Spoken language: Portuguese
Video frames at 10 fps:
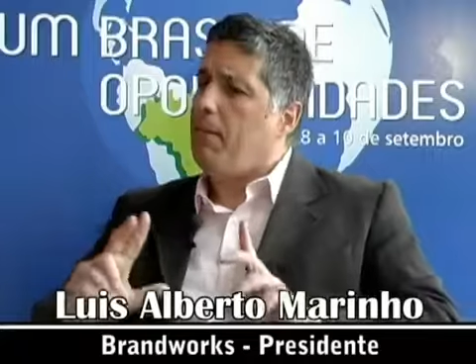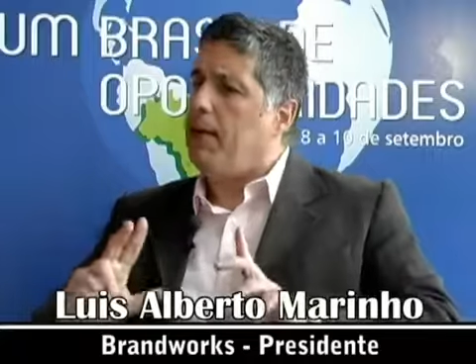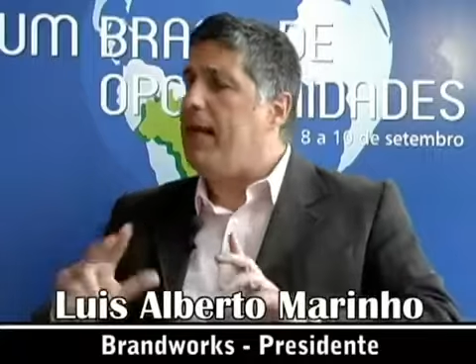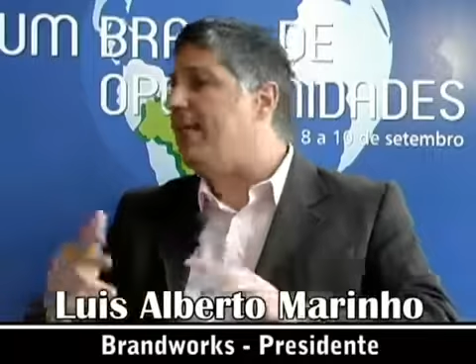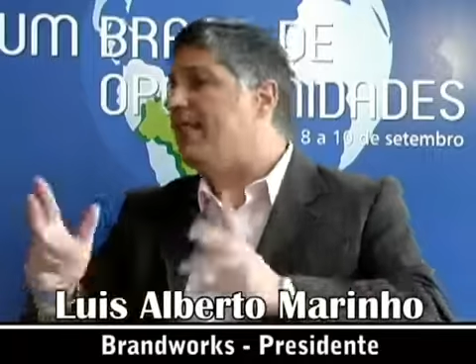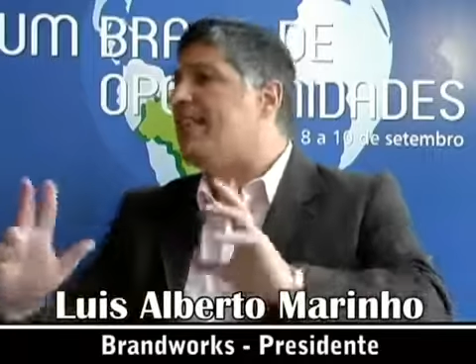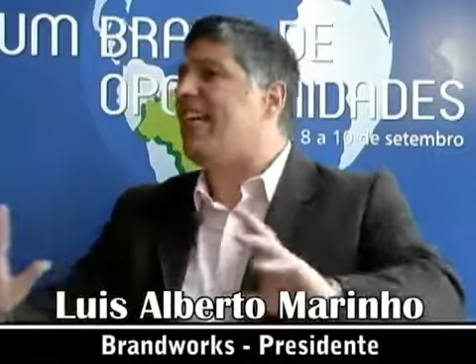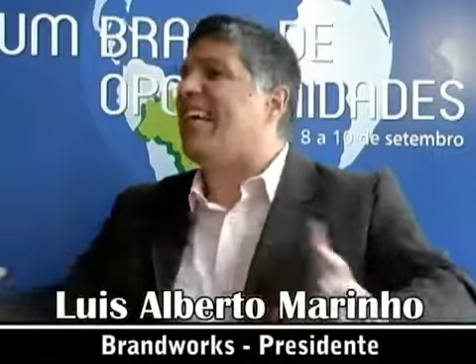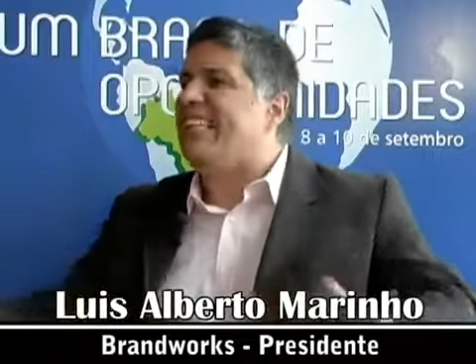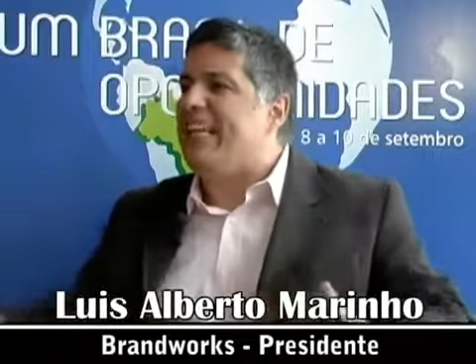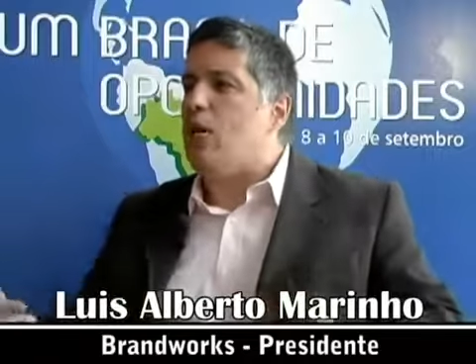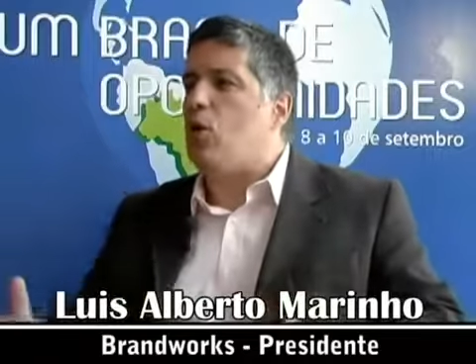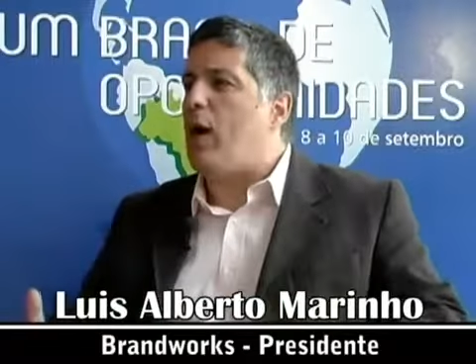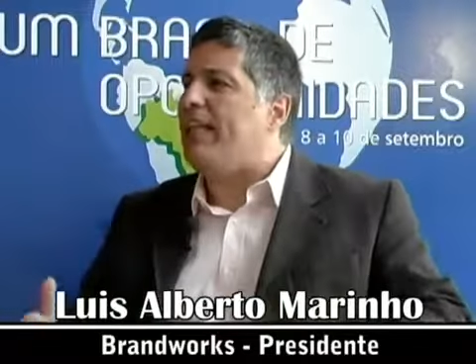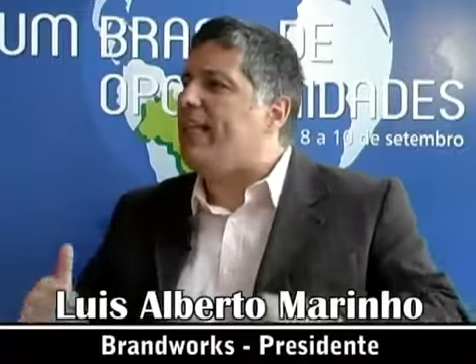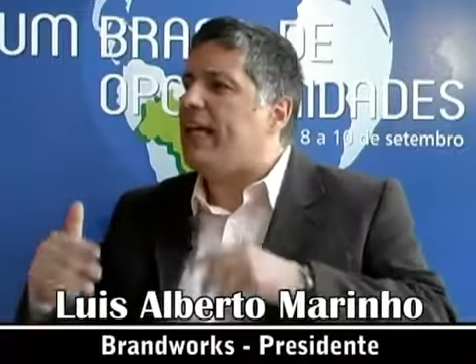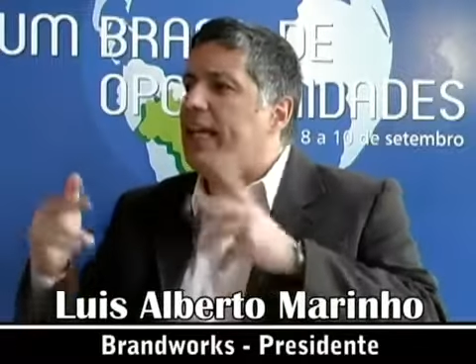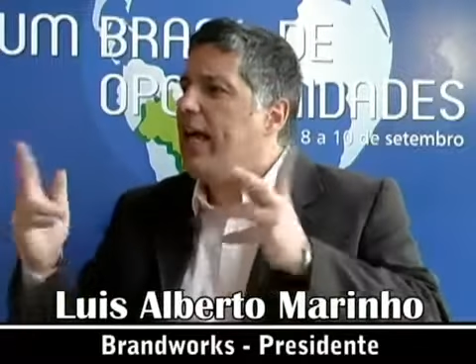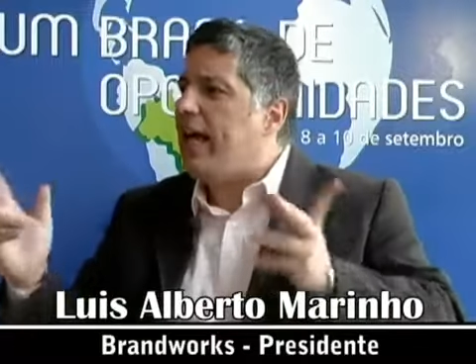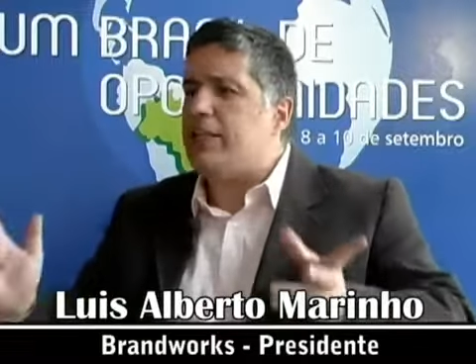crianças que já nasceram com a
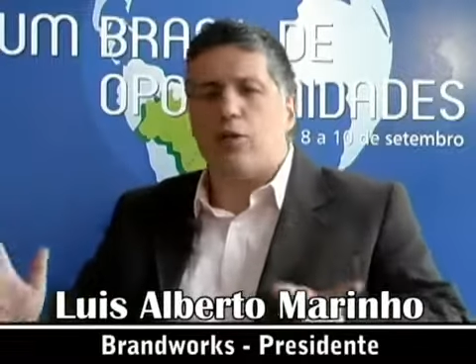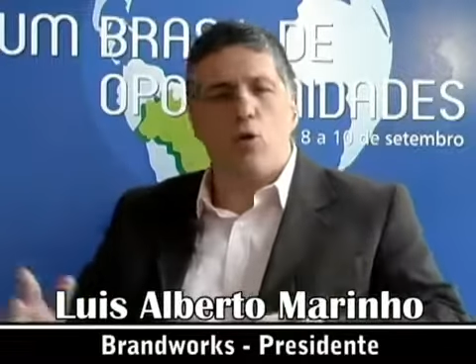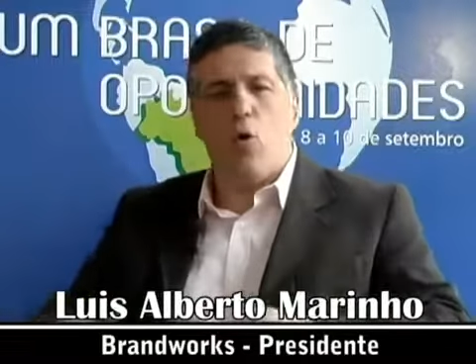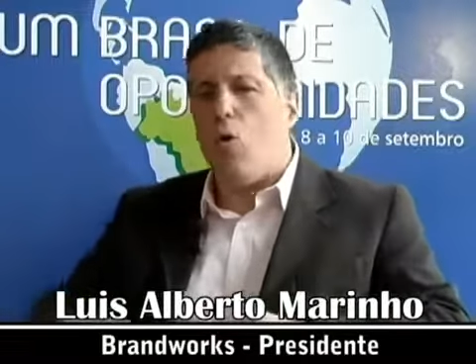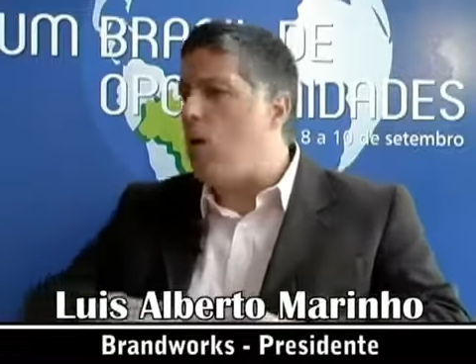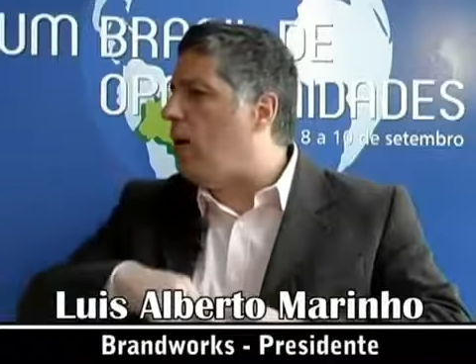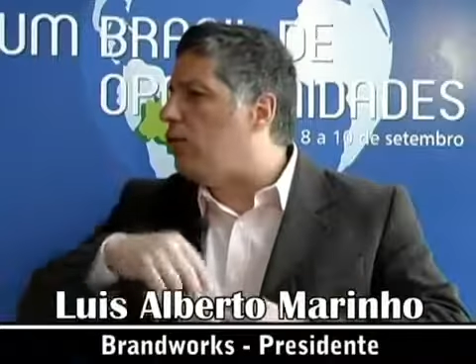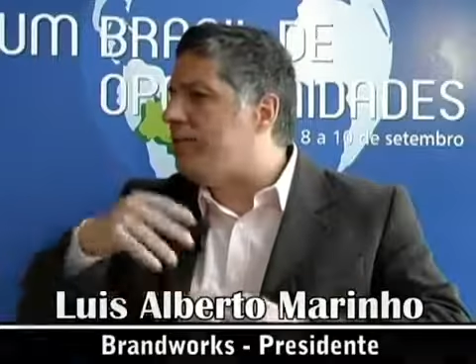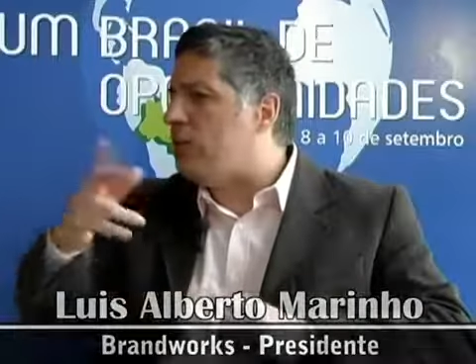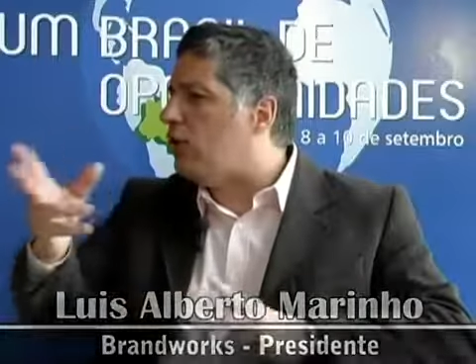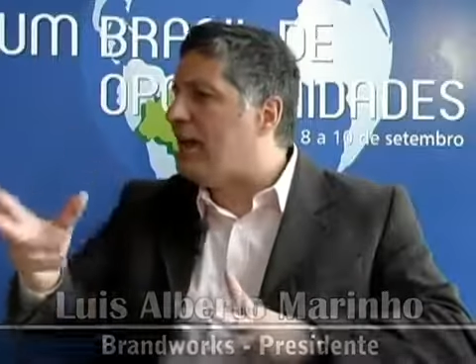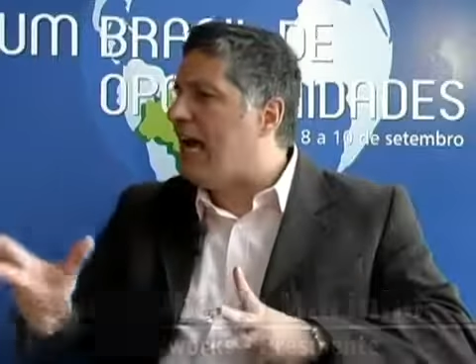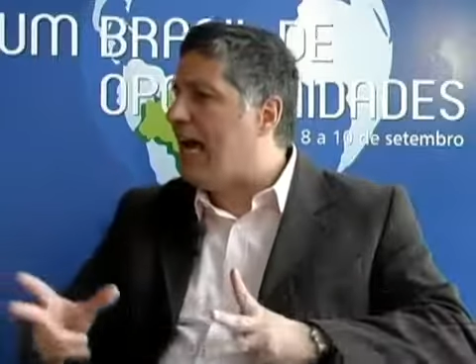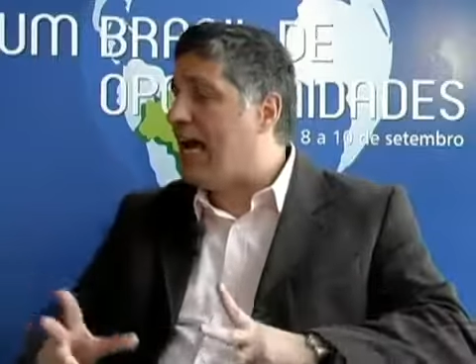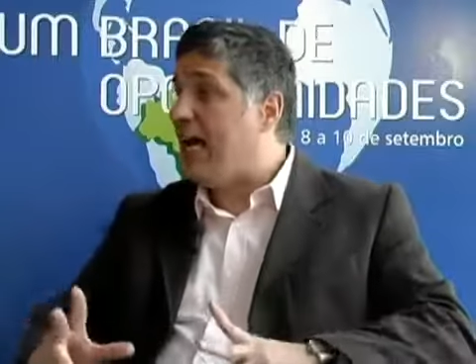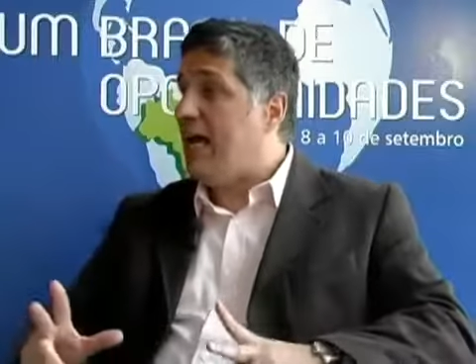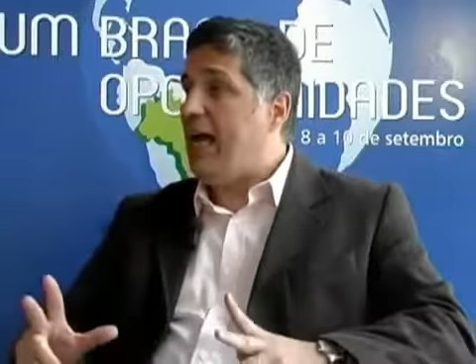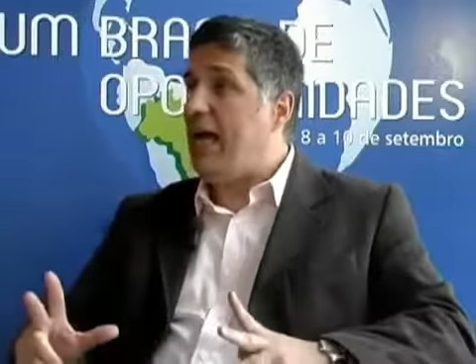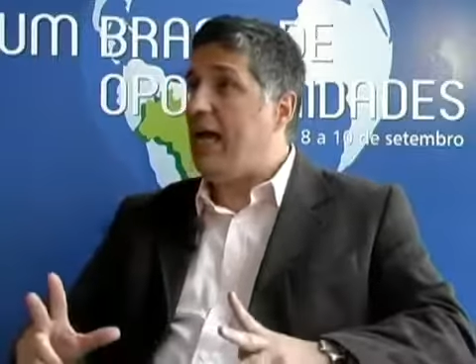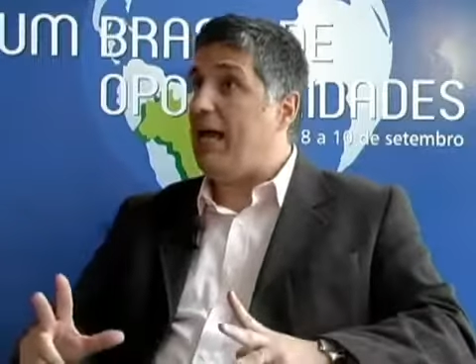internet, com o celular,
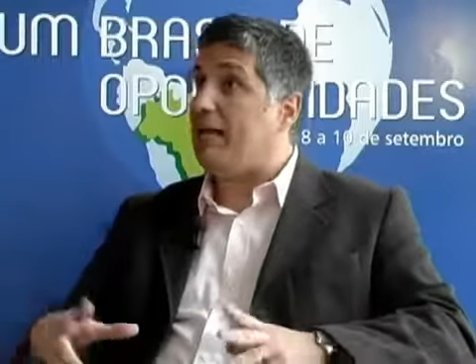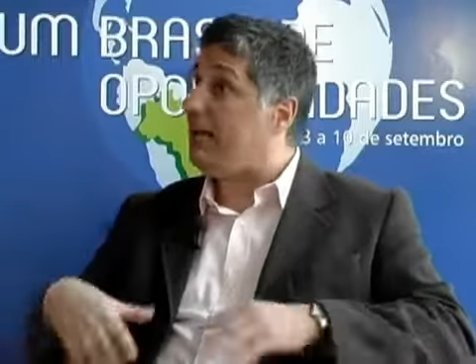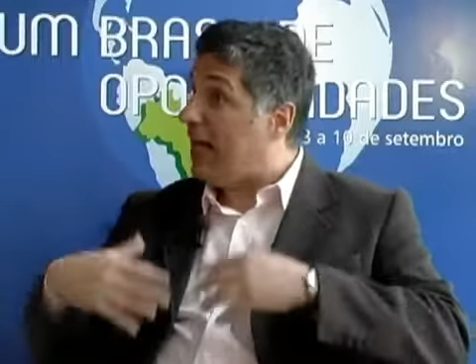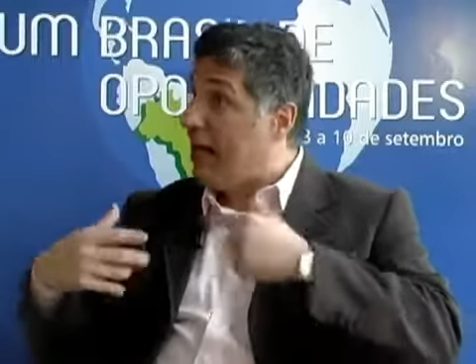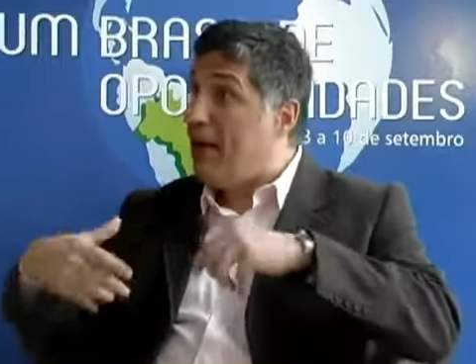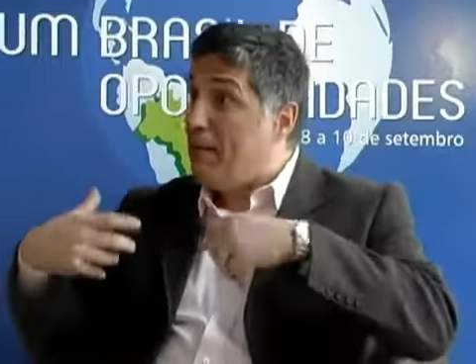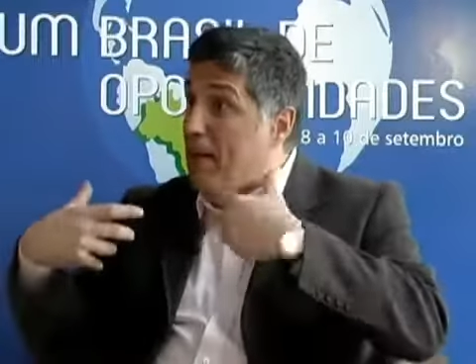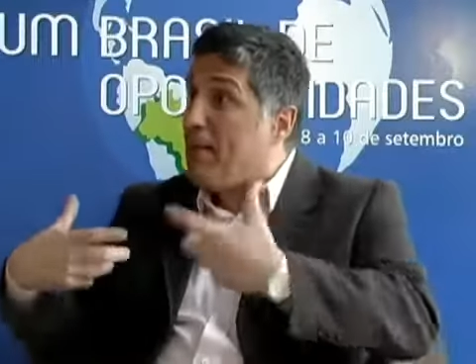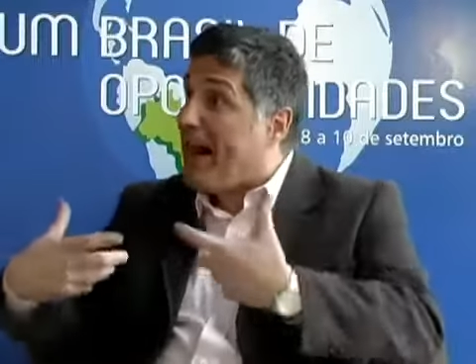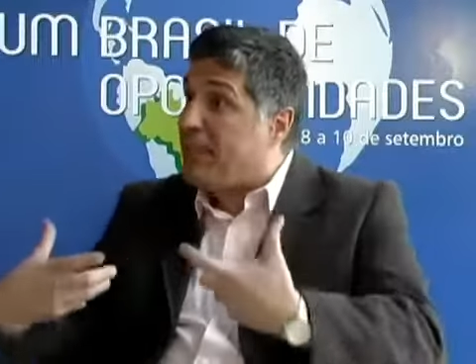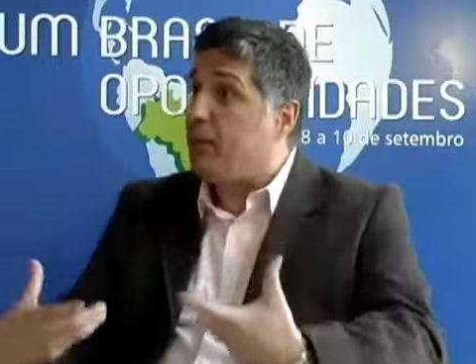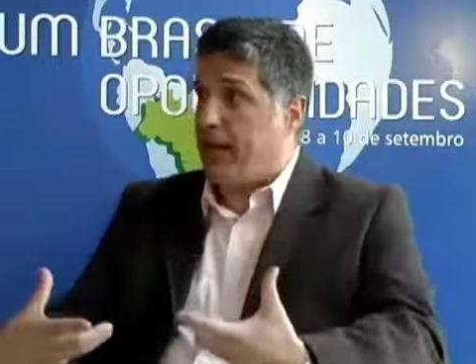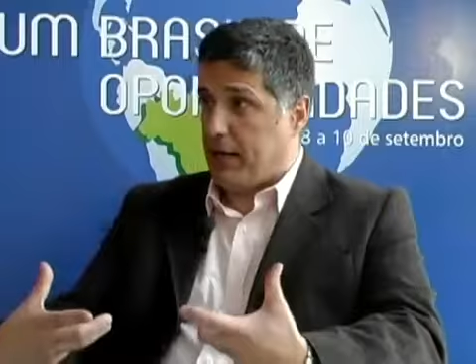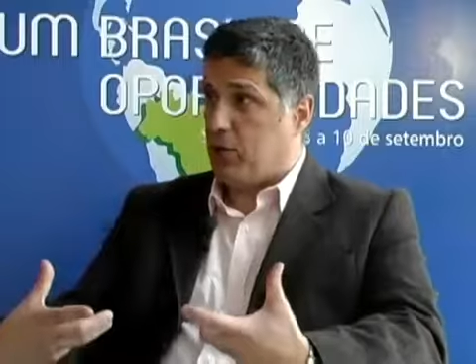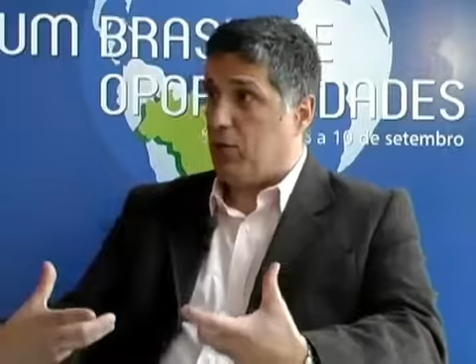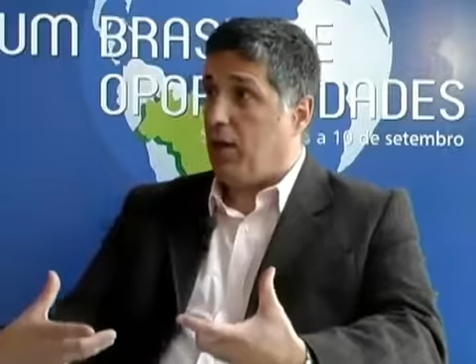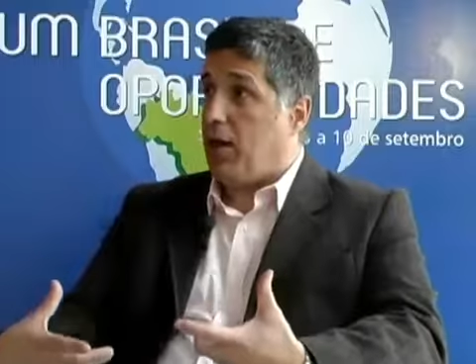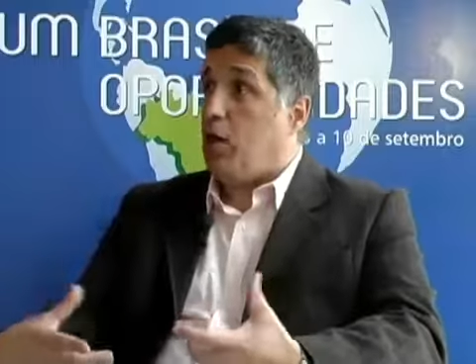é, é, é preparado para isso.